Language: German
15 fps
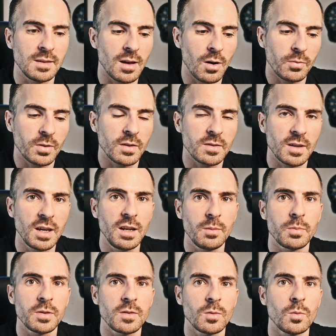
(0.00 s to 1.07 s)
auf das
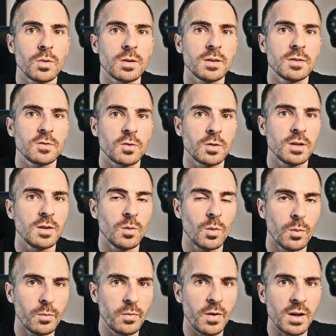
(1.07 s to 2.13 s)
Training bezogen schon den
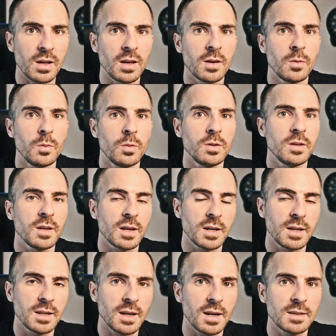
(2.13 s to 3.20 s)
Umfang erhöhen, die
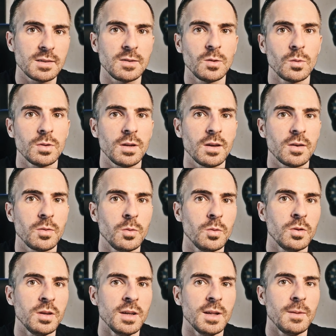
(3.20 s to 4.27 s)
Regeneration
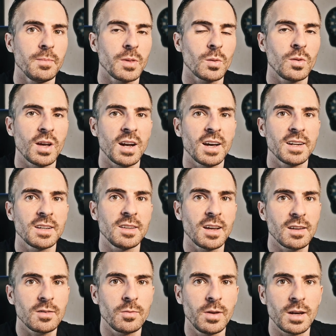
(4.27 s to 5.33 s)
erhöhen und alleine
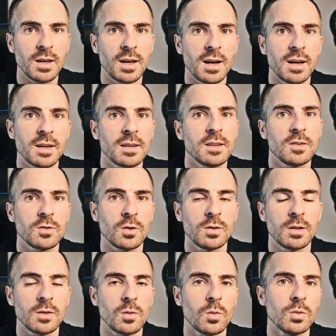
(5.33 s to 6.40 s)
das wäre ja eigentlich
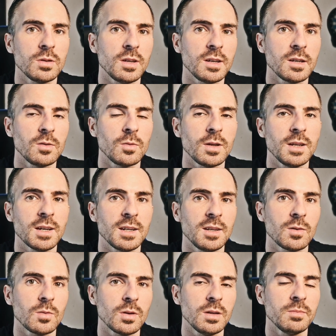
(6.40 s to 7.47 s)
schon ein Grund, die ketogene
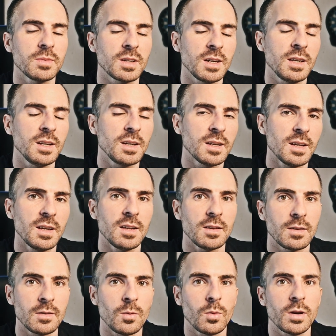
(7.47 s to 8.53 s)
Ernährung im Training
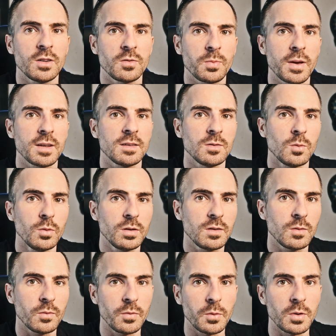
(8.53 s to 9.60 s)
so entsprechend
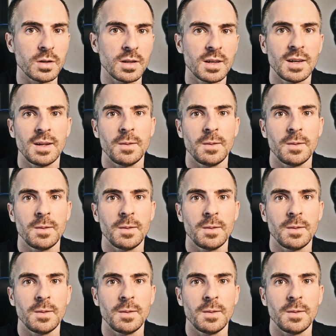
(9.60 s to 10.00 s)
durchzuführen.